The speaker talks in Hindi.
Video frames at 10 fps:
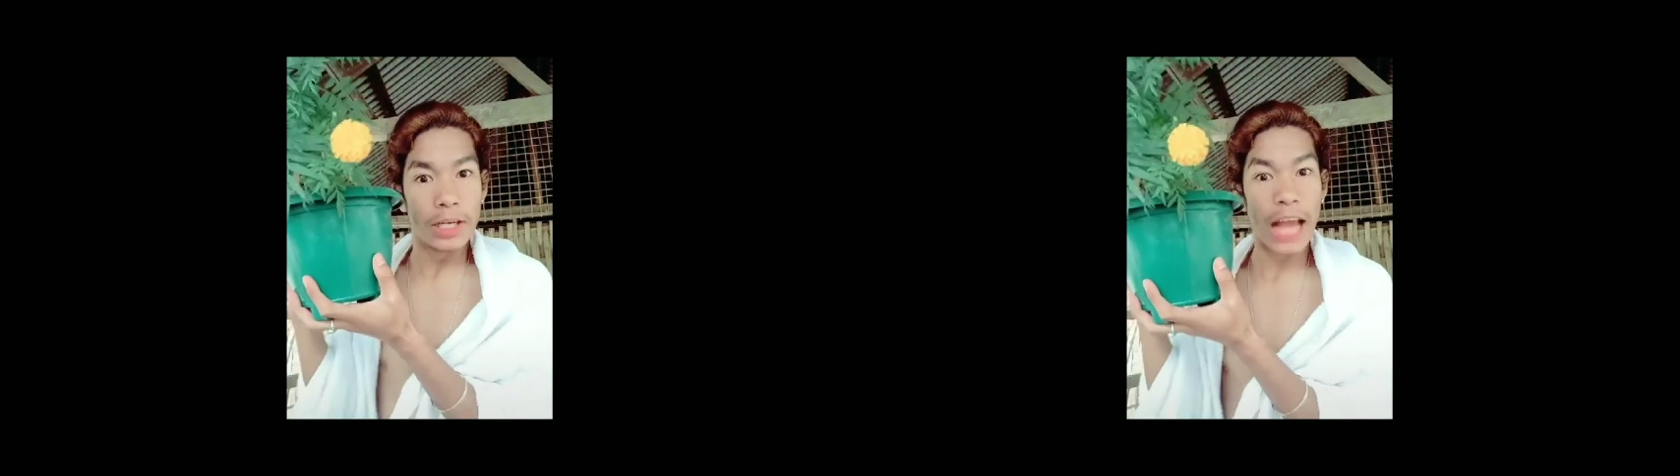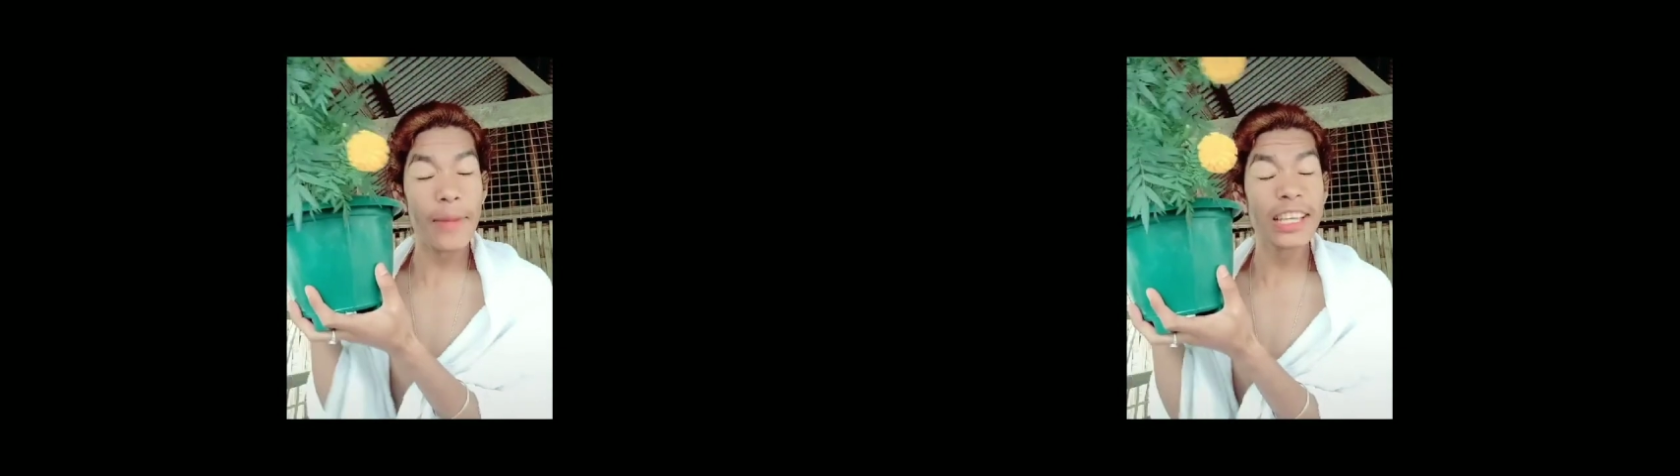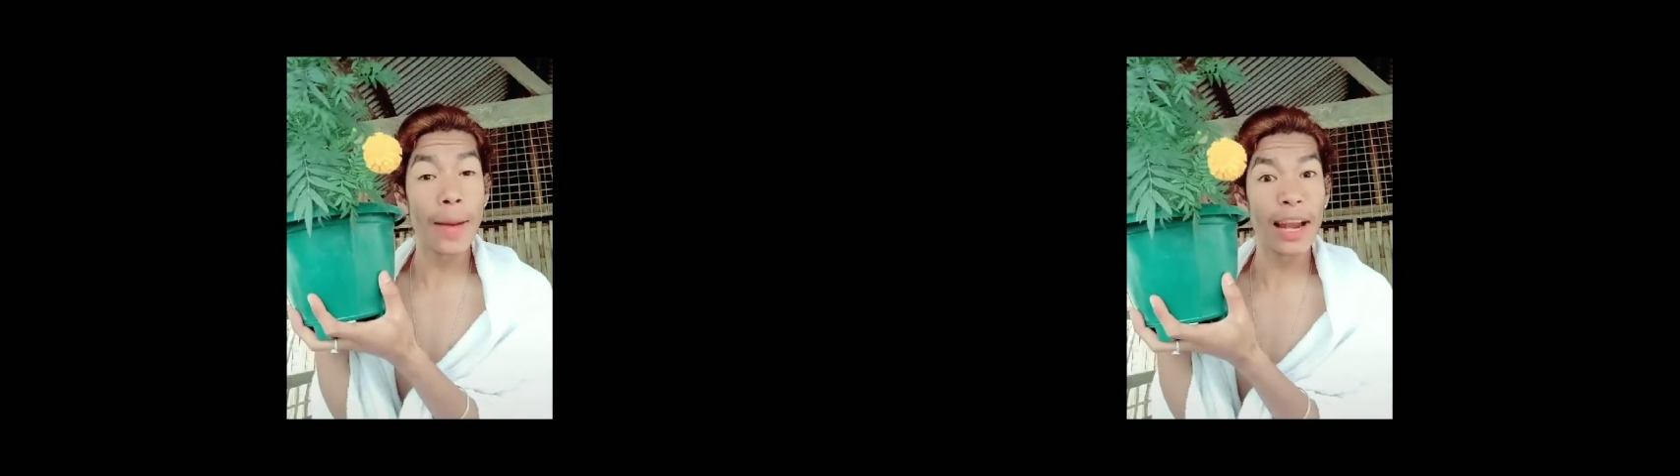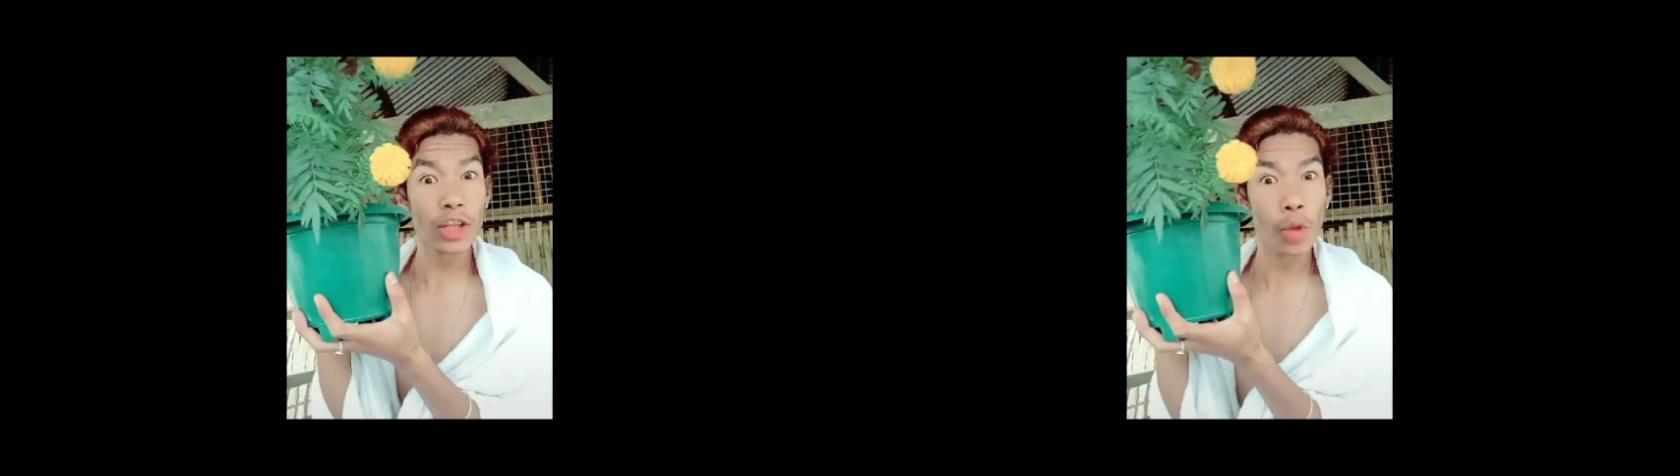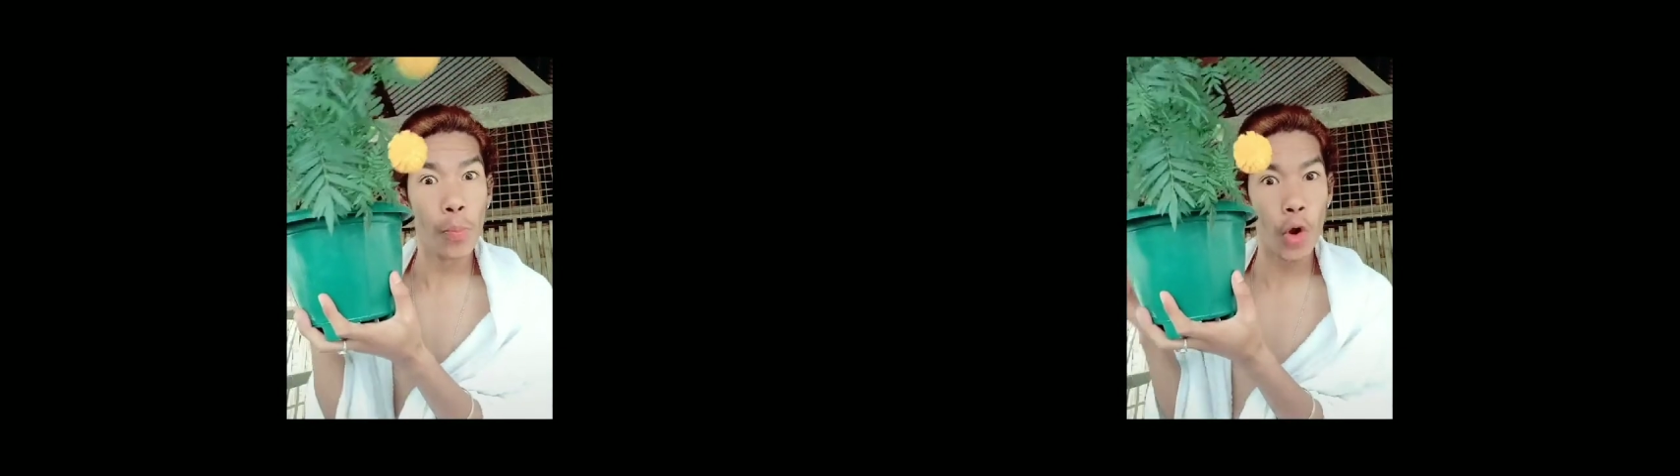तमीज संभाल
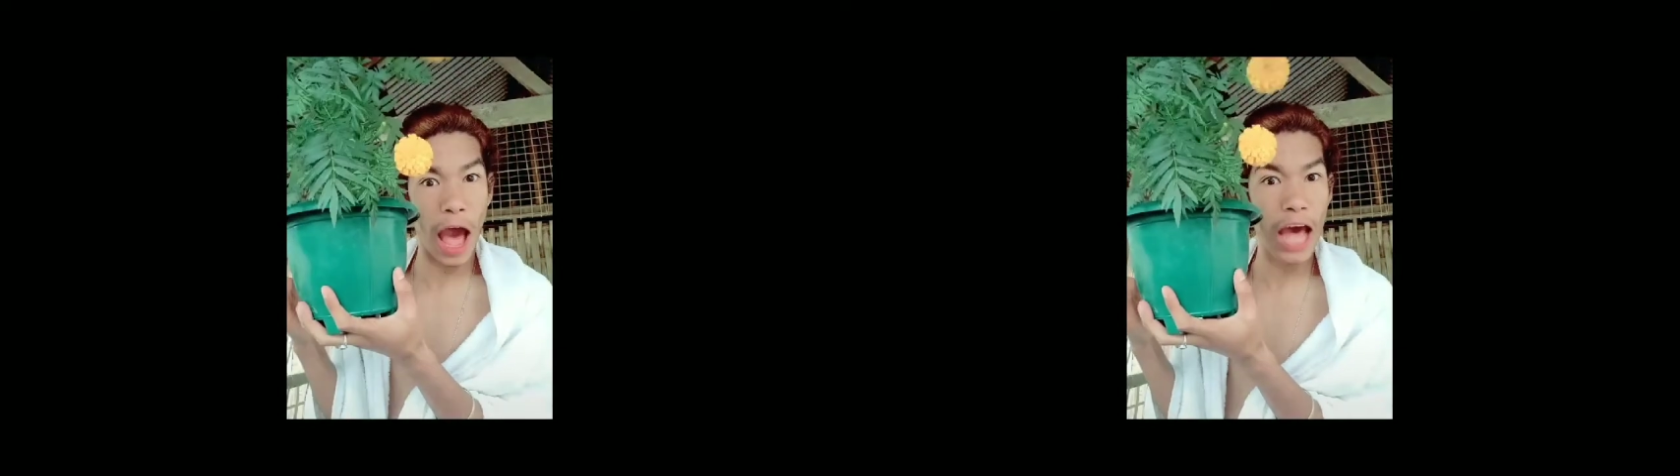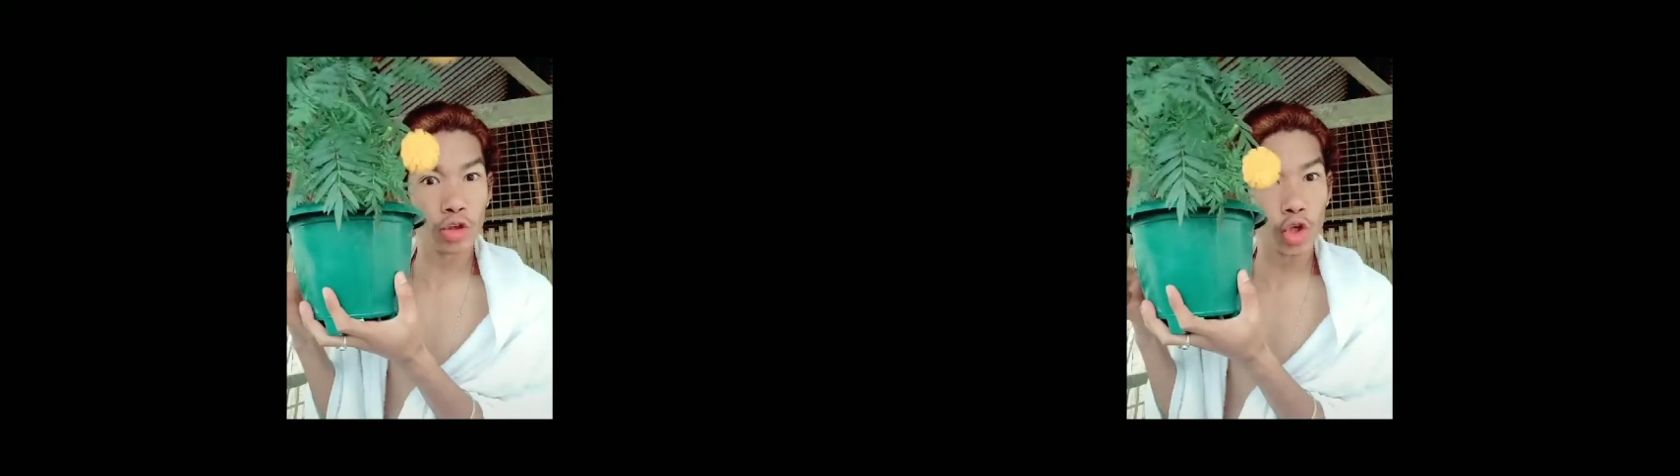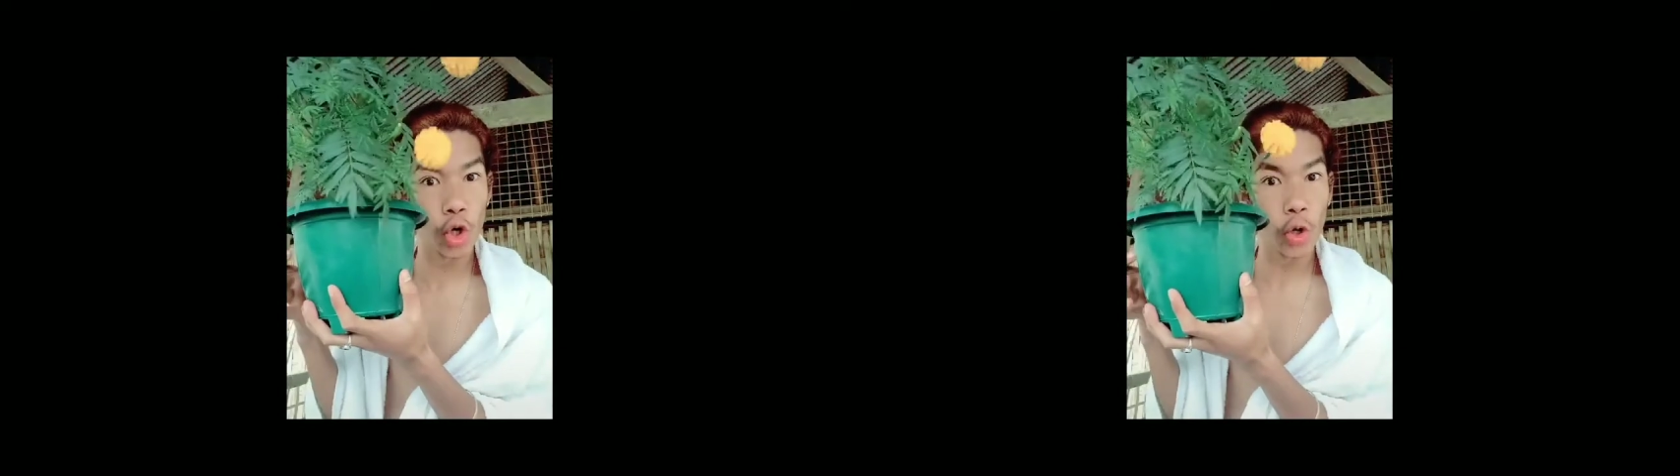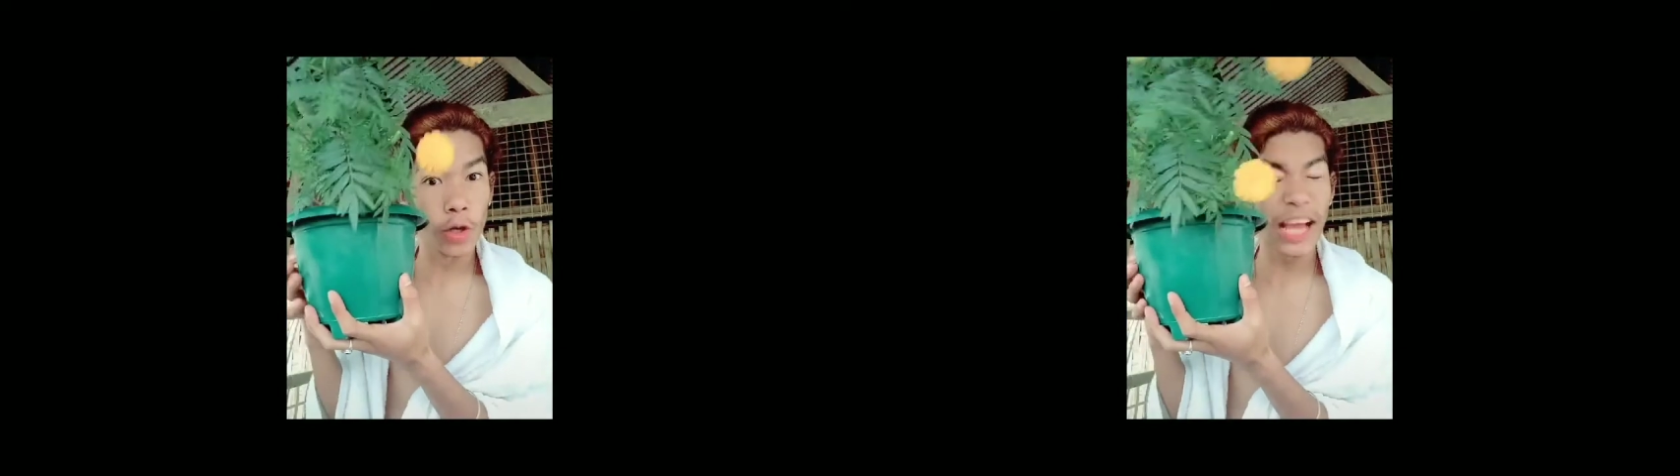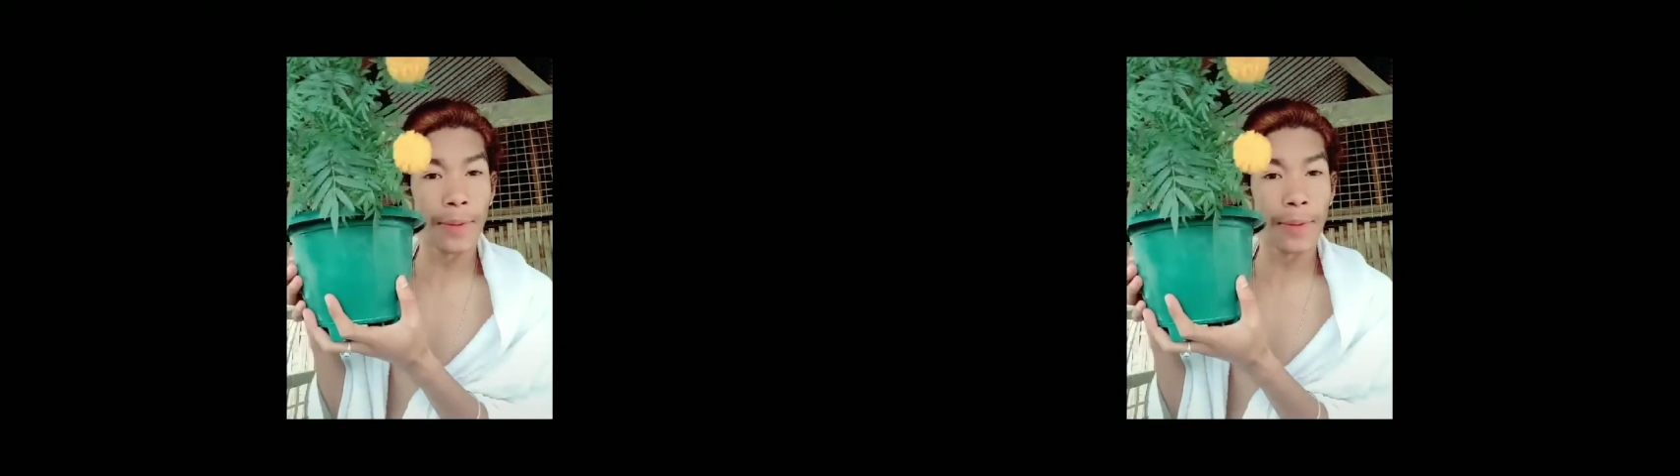के तुम बोलो हाँ दूसरों लोगों को क्या